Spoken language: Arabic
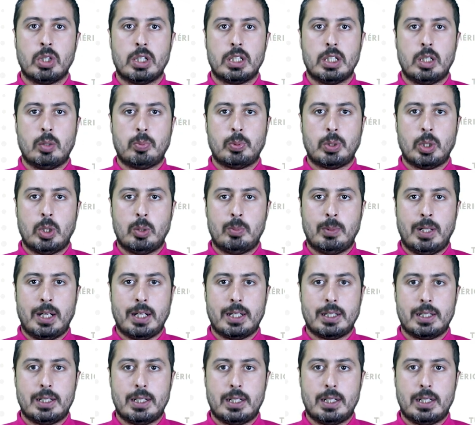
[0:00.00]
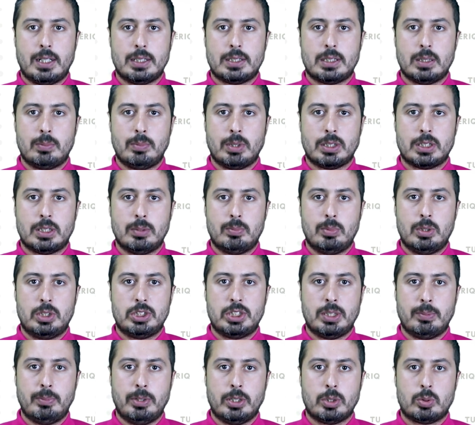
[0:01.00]
نبقاو مع قرارات المكتب
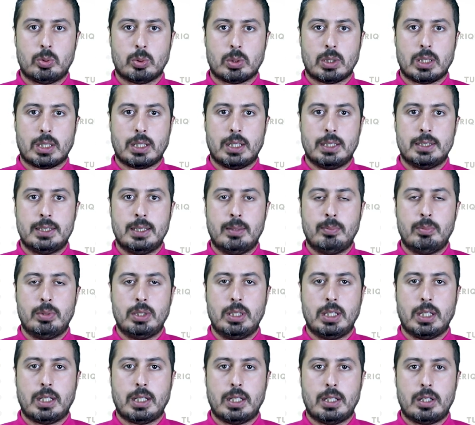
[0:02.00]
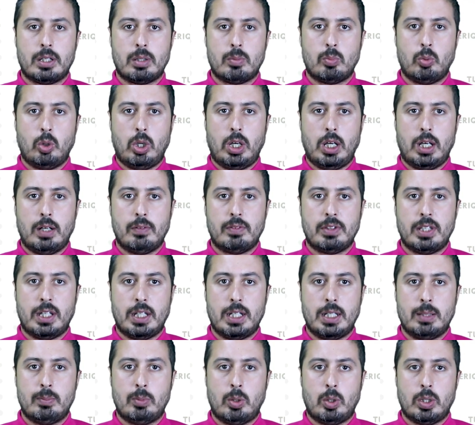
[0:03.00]
الجامعي لكرة القدم اللي قرر المحافظة
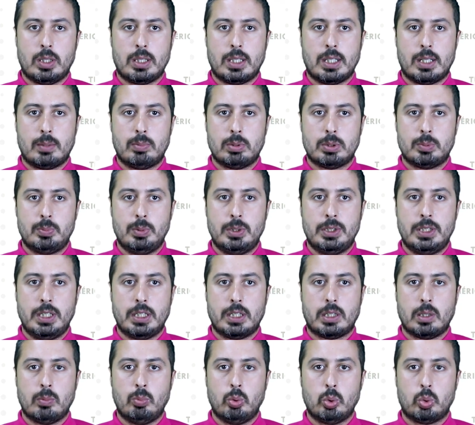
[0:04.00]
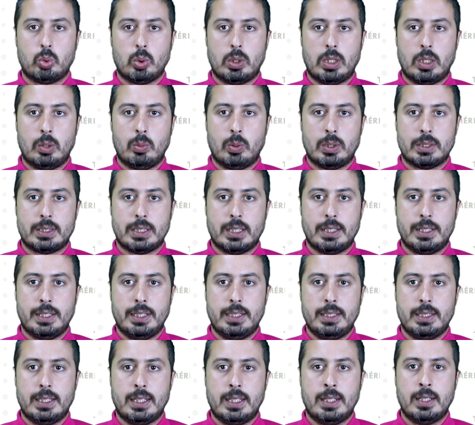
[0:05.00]
على موعد ضربة بداية البطولة
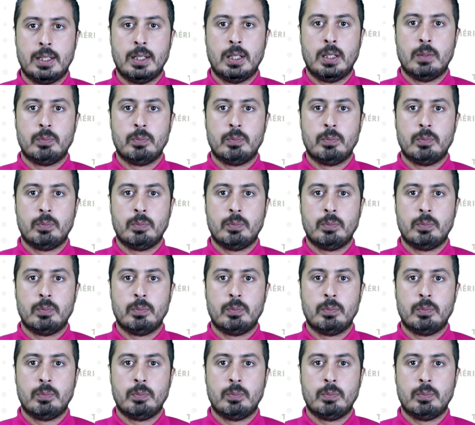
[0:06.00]
الوطنية